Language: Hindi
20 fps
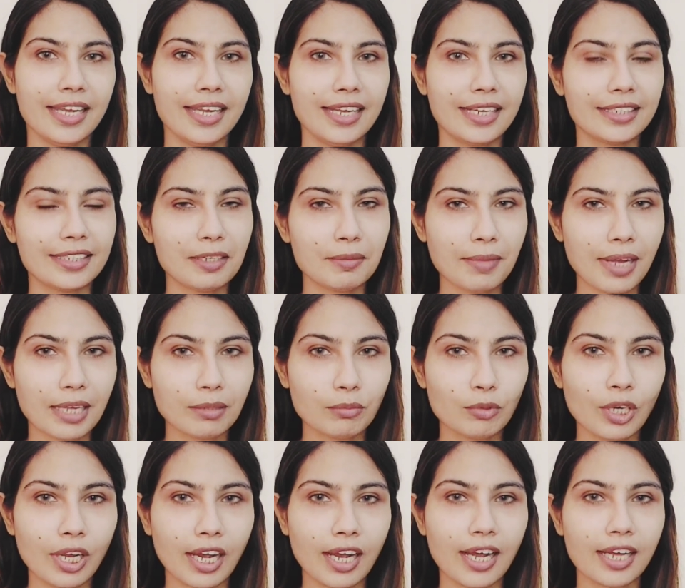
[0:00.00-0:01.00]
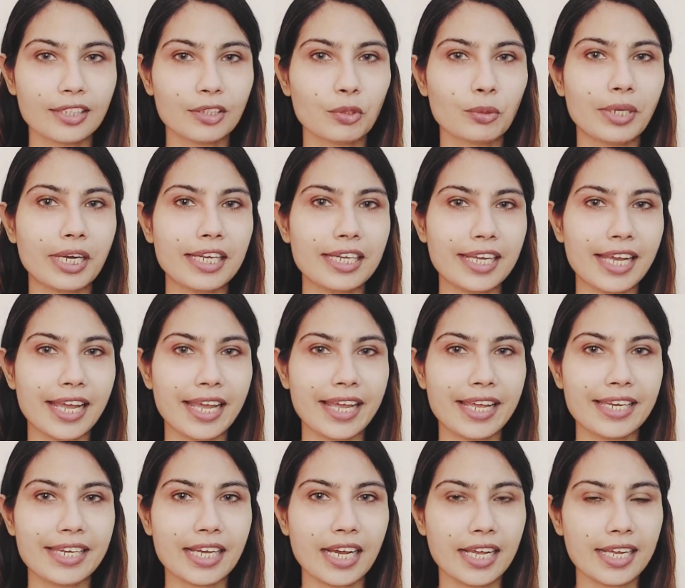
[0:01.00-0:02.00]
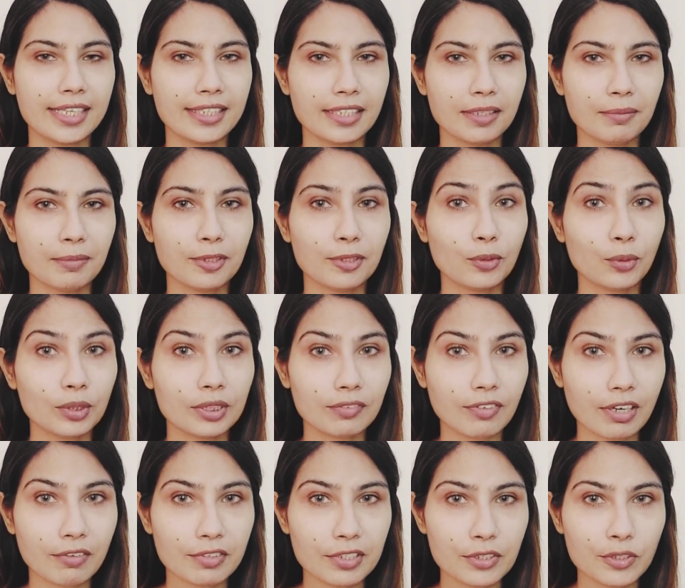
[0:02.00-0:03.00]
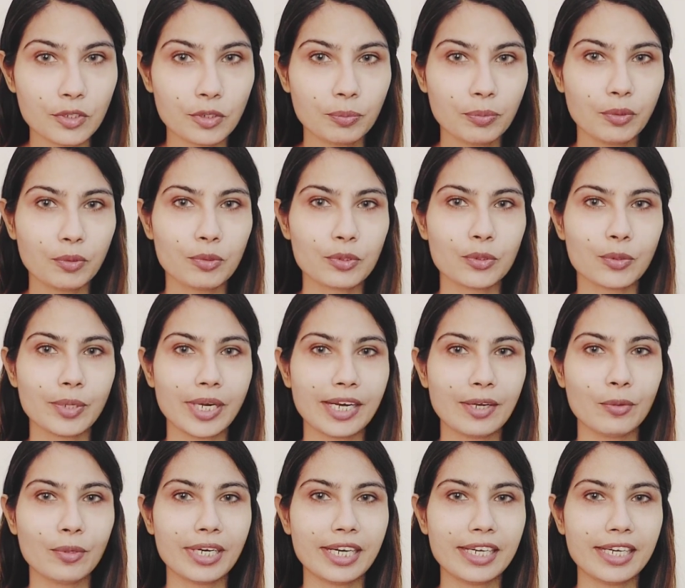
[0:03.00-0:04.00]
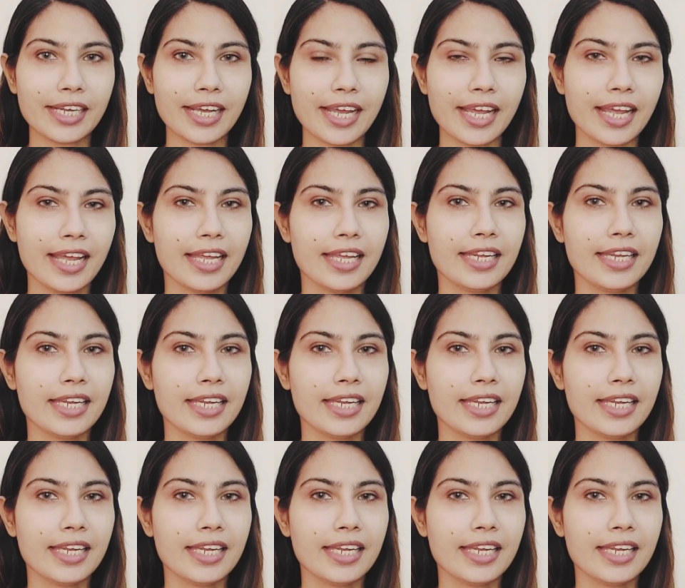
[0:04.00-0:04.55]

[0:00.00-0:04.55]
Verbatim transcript: एक दिन बाद मुलाकात हो रही है या एक दिन में दो दफ़ा वीडियो अपलोड हो रही हो रही है